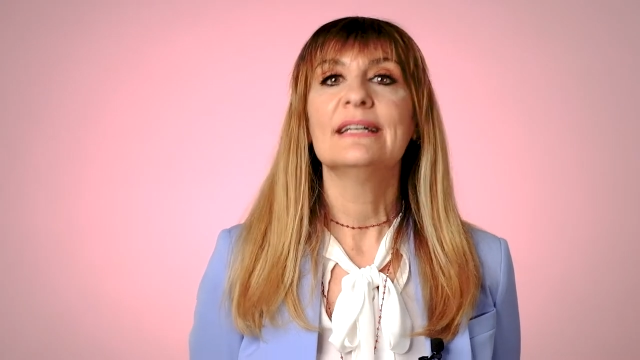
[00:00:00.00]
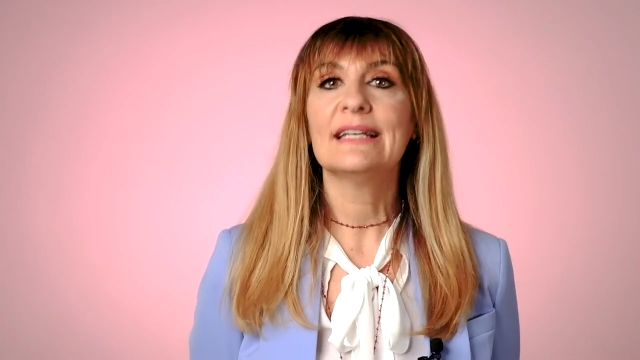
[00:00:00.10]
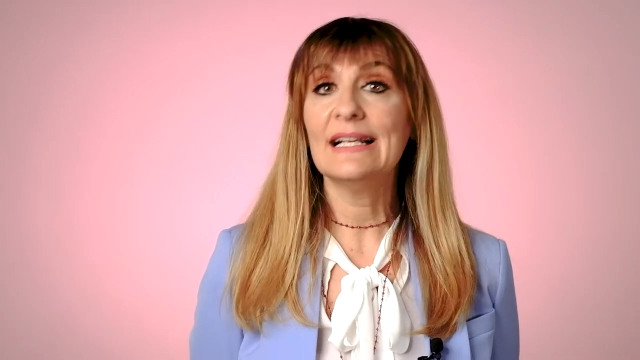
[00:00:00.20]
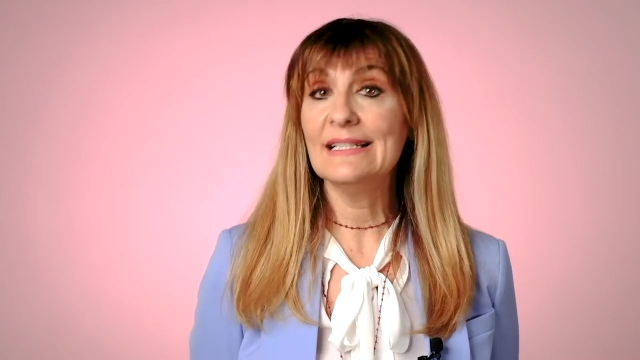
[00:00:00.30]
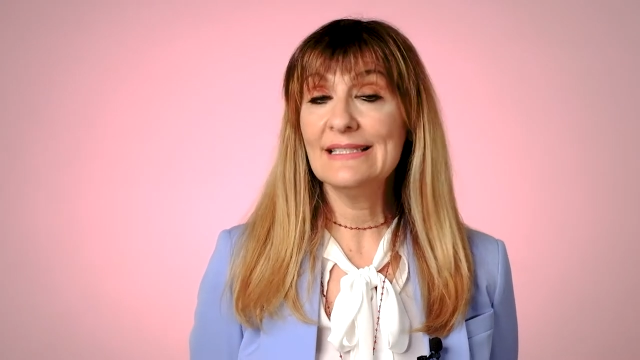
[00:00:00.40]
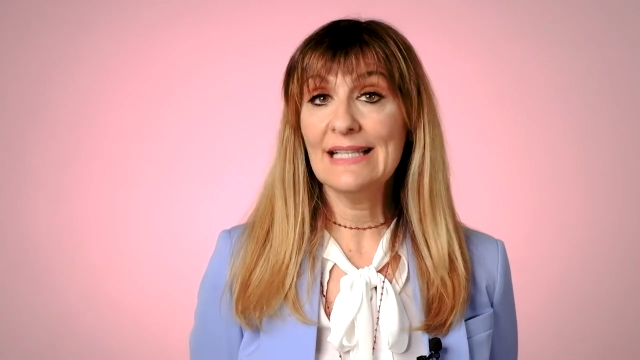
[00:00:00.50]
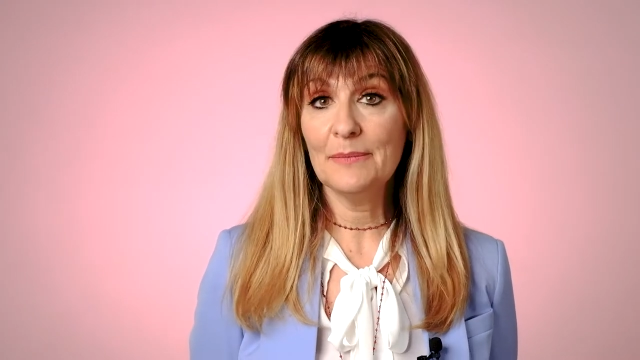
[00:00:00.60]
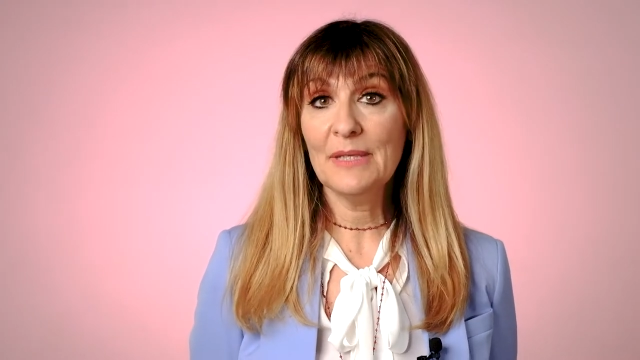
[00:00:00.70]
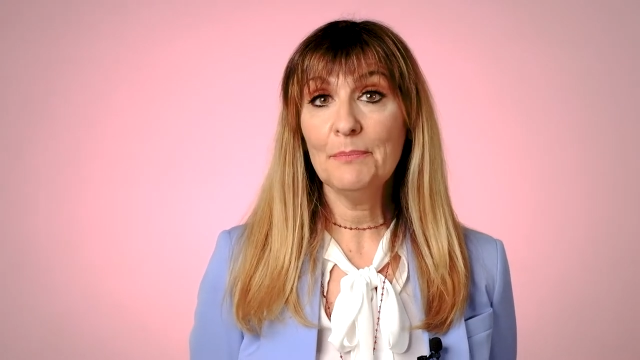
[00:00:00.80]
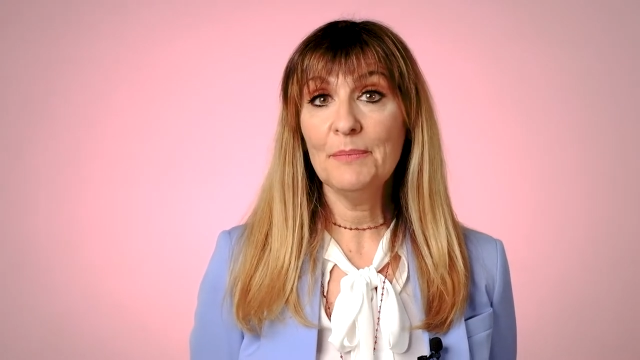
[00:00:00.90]

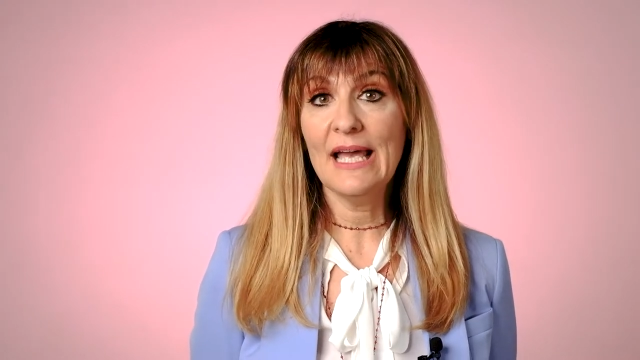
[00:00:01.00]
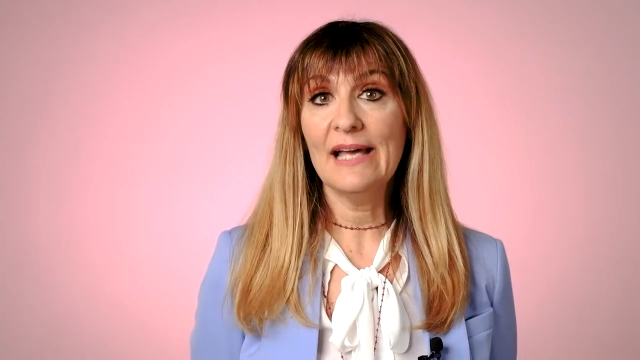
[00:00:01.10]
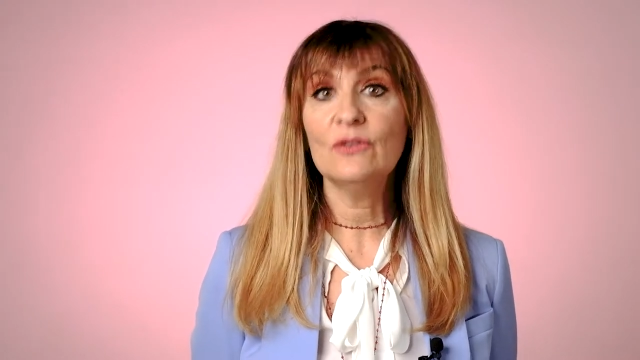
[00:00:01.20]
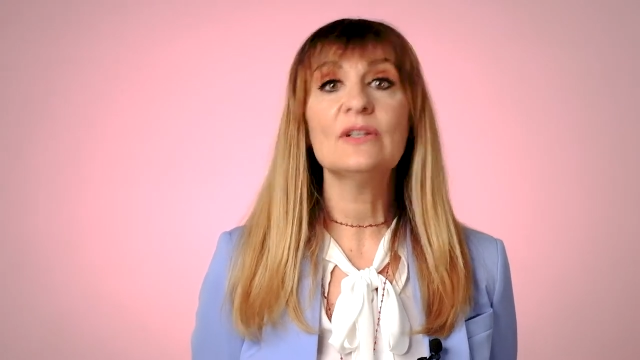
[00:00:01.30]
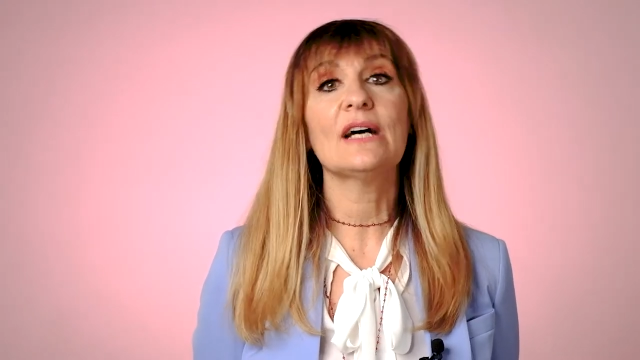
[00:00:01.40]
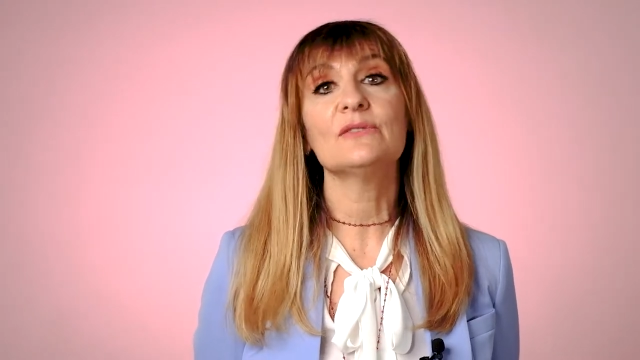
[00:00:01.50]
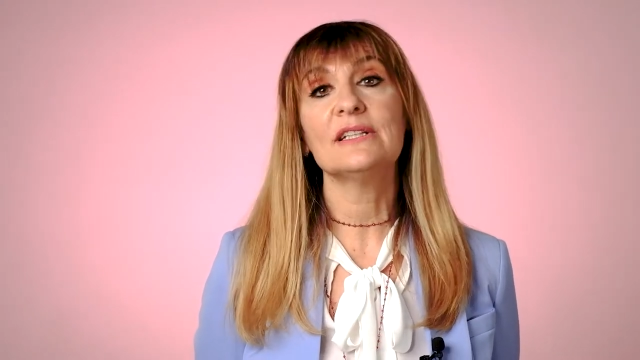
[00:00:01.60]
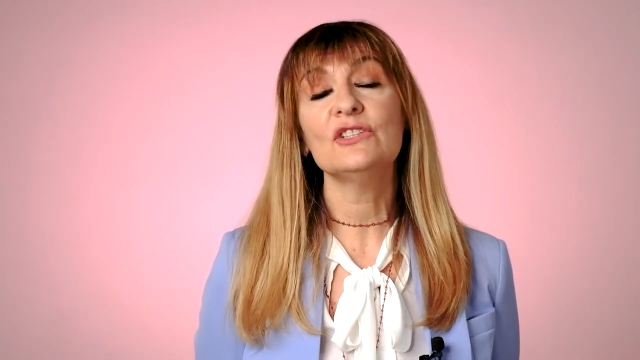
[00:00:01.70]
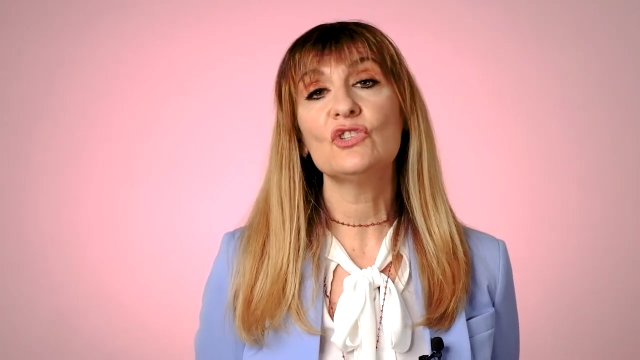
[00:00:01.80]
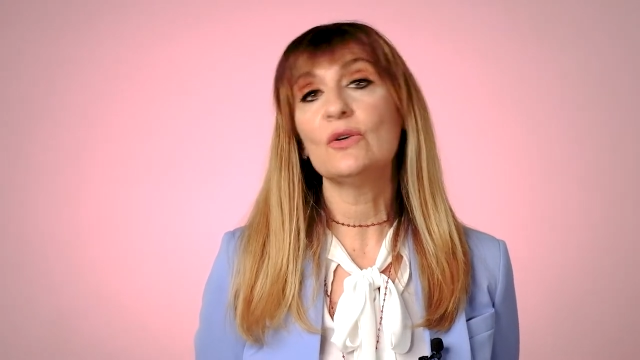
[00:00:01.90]
realizzarmi appieno, a
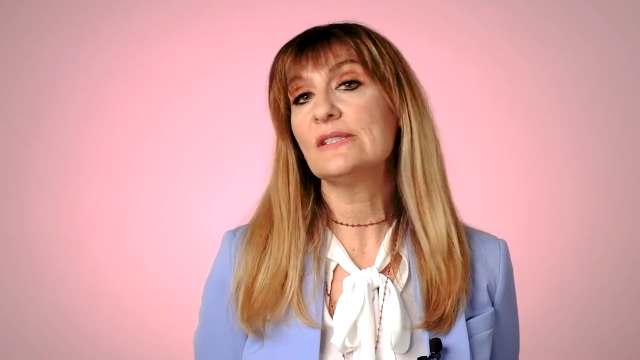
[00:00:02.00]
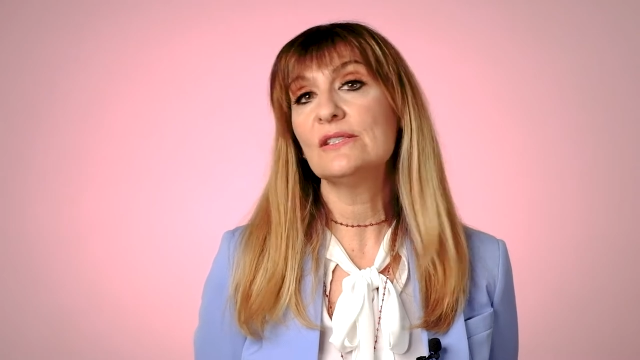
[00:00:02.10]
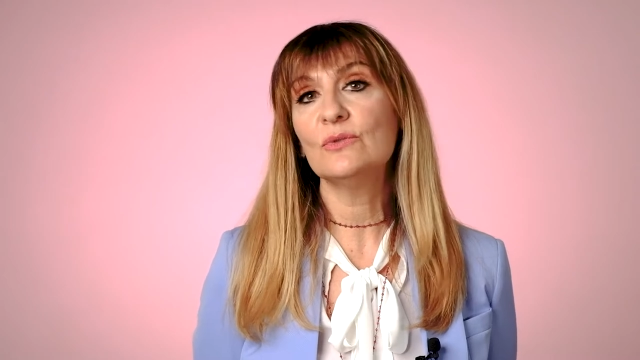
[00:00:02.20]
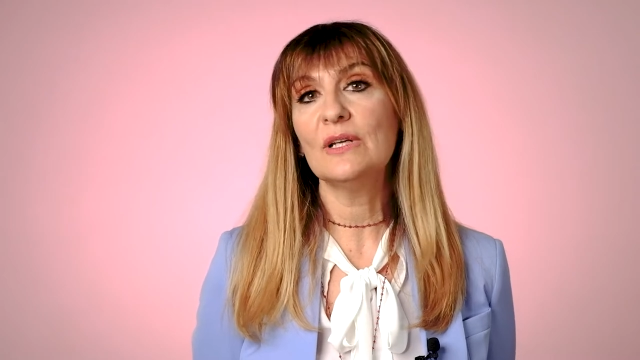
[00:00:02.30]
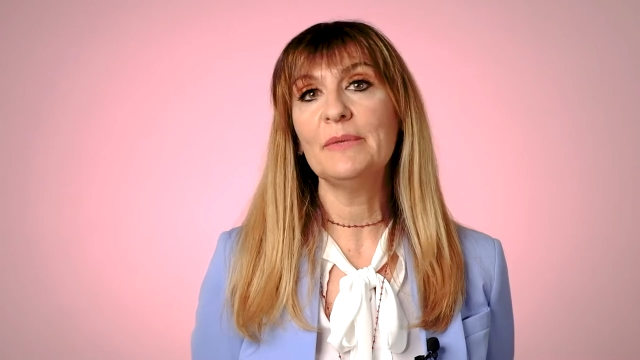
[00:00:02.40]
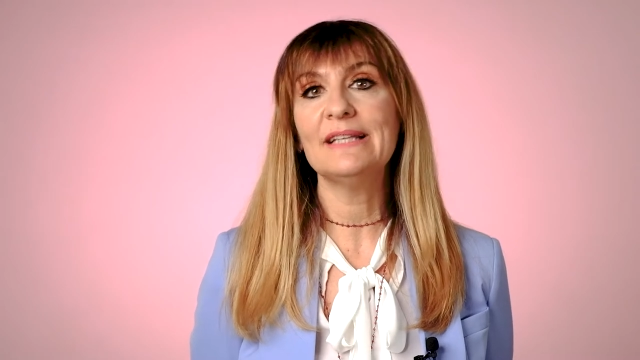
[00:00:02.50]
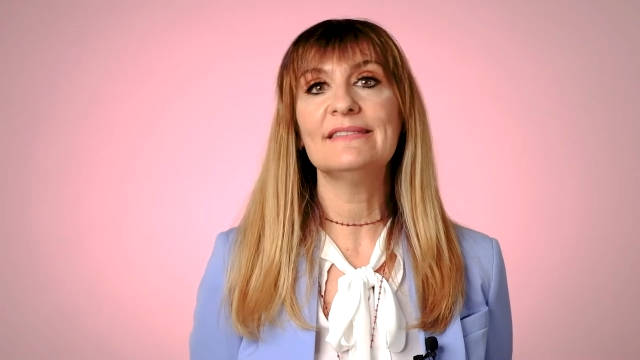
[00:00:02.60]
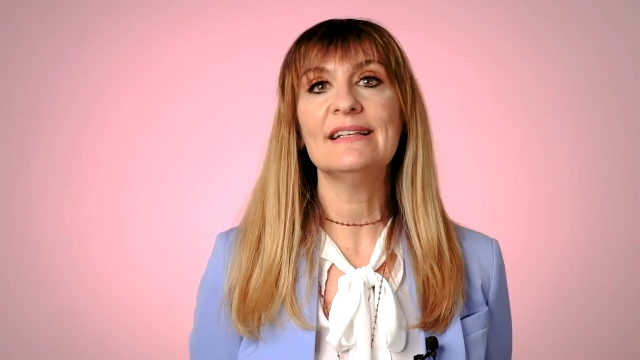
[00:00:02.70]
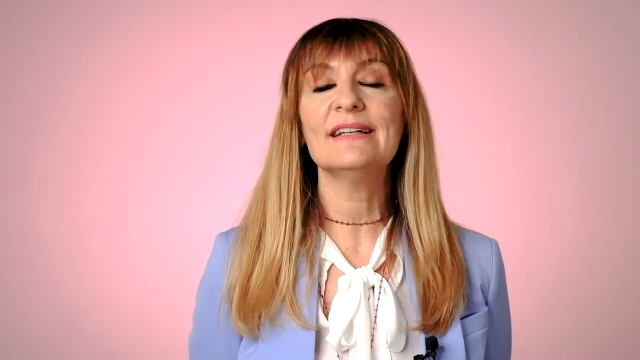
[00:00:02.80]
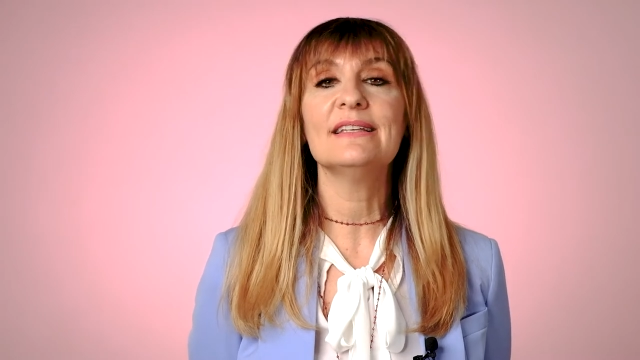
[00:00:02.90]
causa di ciò sicuramente